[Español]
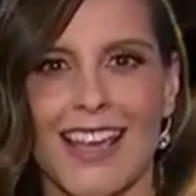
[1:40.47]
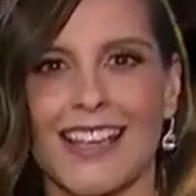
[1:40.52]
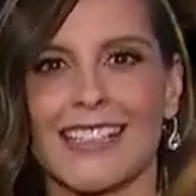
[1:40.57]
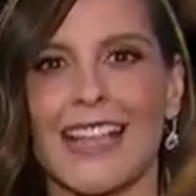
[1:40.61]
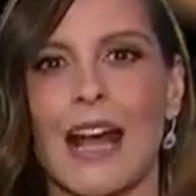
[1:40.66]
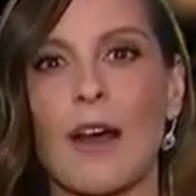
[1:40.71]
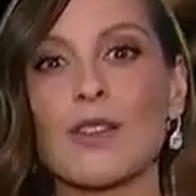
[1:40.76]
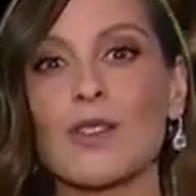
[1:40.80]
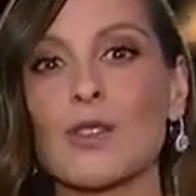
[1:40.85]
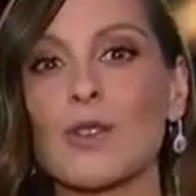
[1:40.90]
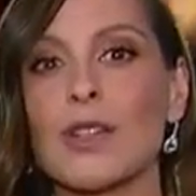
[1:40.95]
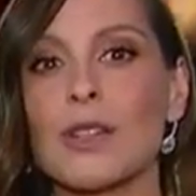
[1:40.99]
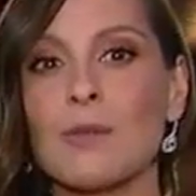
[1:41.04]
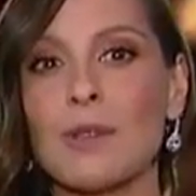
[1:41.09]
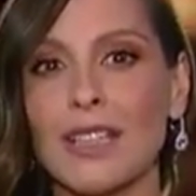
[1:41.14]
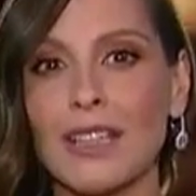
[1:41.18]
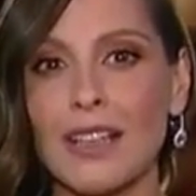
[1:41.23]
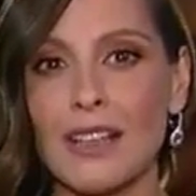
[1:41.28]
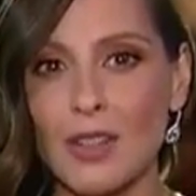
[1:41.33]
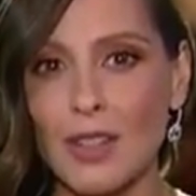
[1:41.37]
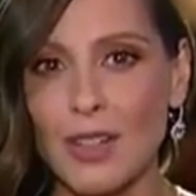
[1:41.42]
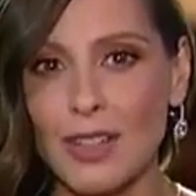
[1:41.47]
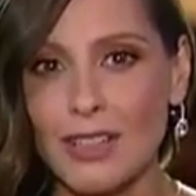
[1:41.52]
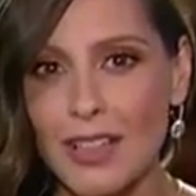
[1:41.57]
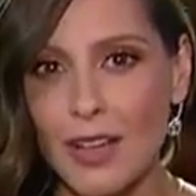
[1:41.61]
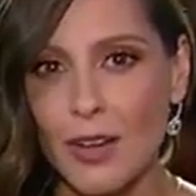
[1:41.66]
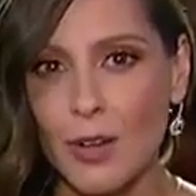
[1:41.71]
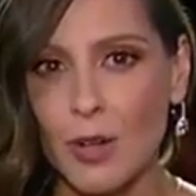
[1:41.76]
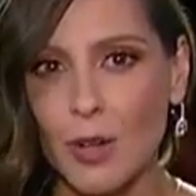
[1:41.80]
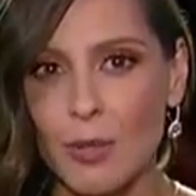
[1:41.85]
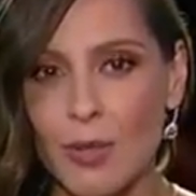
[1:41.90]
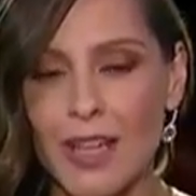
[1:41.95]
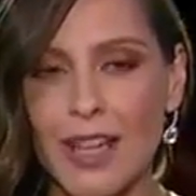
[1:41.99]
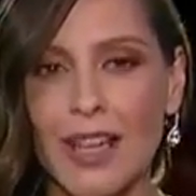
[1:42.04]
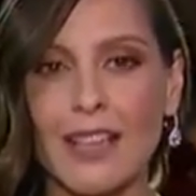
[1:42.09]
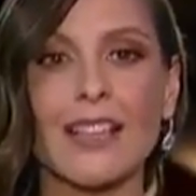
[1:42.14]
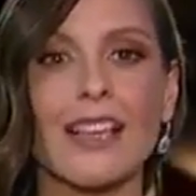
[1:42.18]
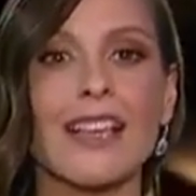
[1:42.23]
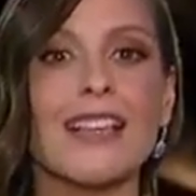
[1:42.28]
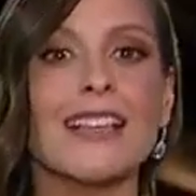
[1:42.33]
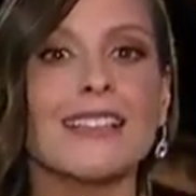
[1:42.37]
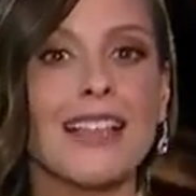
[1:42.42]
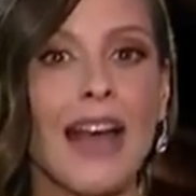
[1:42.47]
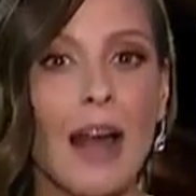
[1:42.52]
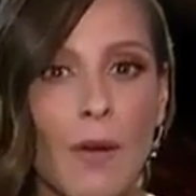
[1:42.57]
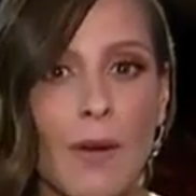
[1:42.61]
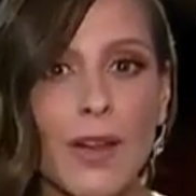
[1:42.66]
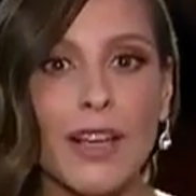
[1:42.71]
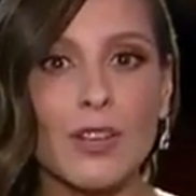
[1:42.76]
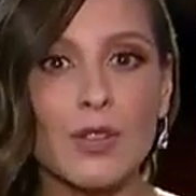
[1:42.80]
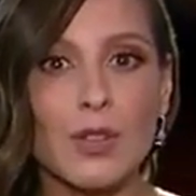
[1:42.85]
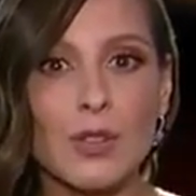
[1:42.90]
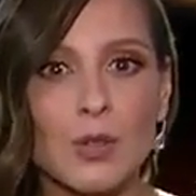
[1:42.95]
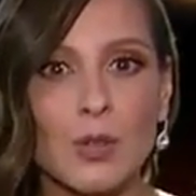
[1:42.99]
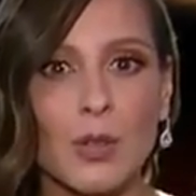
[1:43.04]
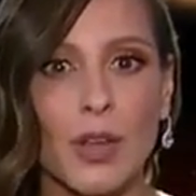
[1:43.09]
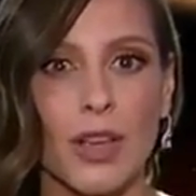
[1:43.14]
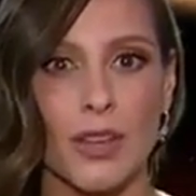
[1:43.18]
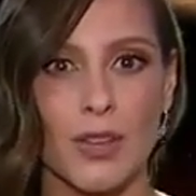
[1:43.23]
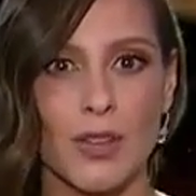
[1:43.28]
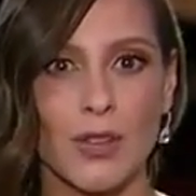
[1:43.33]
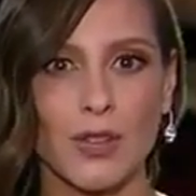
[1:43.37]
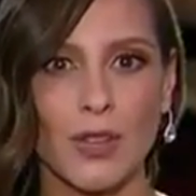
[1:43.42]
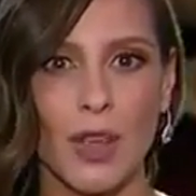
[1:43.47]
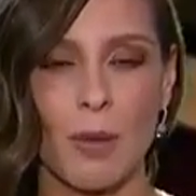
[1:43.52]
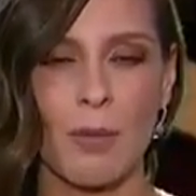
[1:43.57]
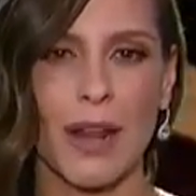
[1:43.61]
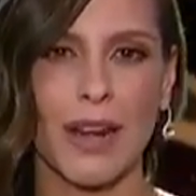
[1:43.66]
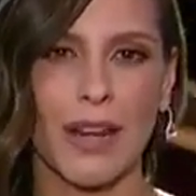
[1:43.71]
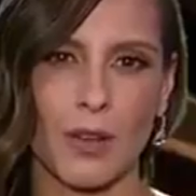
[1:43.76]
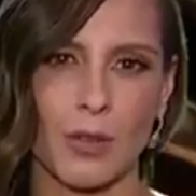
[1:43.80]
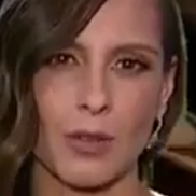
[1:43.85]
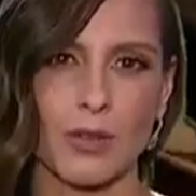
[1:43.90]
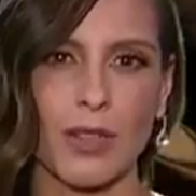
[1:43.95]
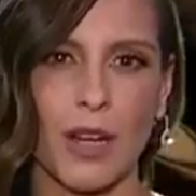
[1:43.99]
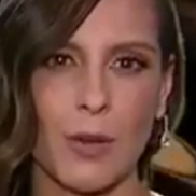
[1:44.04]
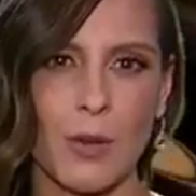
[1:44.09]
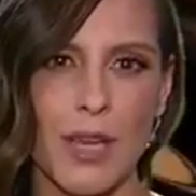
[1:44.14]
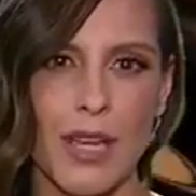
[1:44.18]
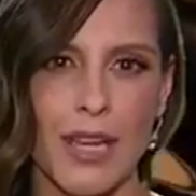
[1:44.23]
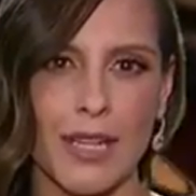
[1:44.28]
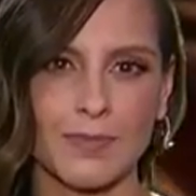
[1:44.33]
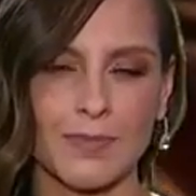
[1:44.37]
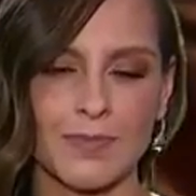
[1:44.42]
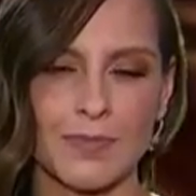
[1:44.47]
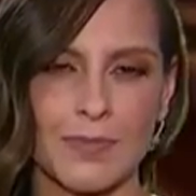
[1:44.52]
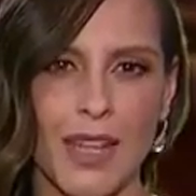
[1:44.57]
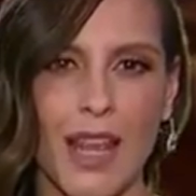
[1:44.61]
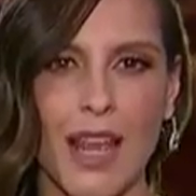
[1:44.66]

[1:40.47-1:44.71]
Sabe sus limitaciones económicas y sabe que sus sueños van en contravía.